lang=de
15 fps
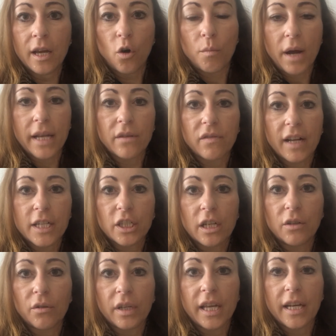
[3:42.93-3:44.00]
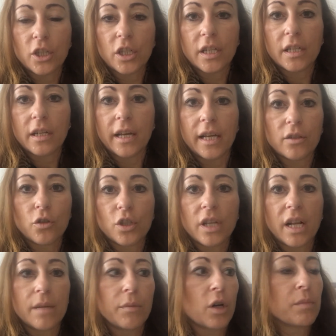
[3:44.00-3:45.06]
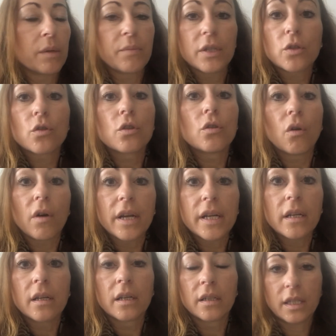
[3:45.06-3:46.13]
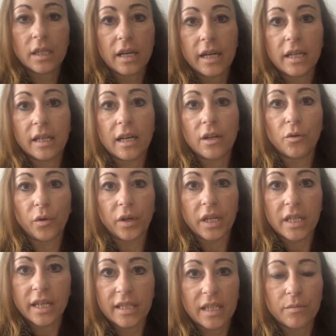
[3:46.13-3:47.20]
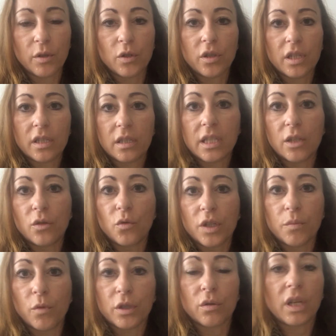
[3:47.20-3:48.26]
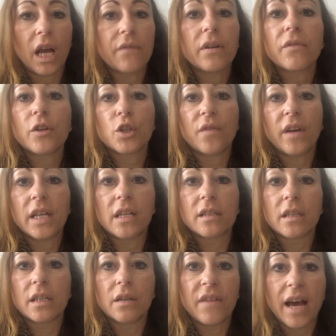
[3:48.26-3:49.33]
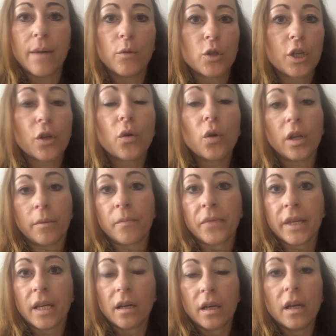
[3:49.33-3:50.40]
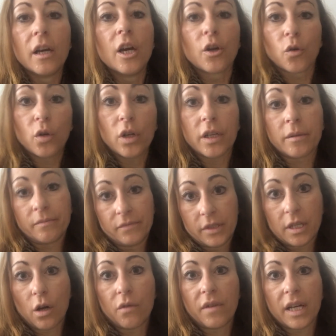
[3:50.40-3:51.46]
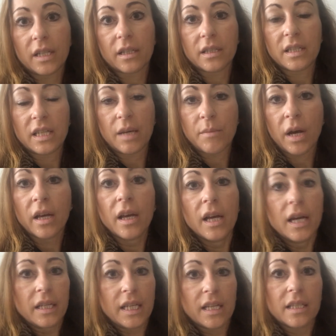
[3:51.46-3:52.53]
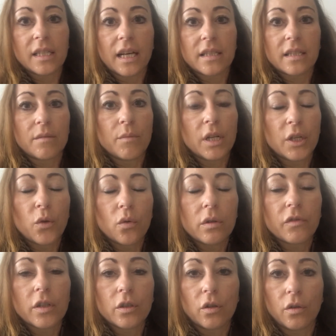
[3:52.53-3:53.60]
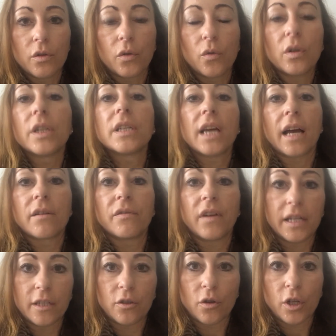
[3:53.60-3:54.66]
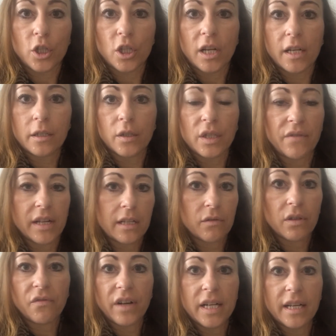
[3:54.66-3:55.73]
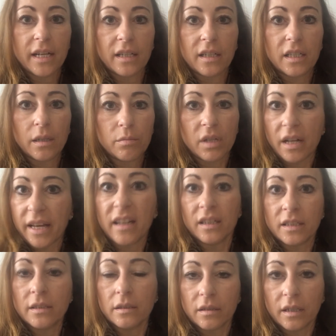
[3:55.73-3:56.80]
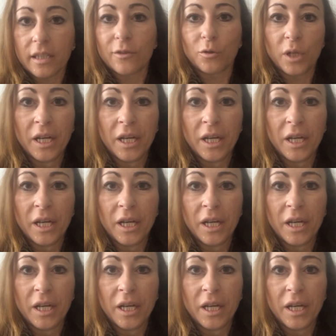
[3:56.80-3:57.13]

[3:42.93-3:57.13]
Um eine Fleischkalorie herzustellen, braucht man bis zu neun Getreidekalorien, die jetzt erstmal durch das Tier durch müssen und die einfach verschwendet sind in Wärme und in Gülle. Gülle ist auch ein weiteres Thema. Jedes Jahr sind Millionen von Tonnen Gülle, die anfallen in Deutschland. Die werden auf die Felder gekippt. Lecker, ne? Also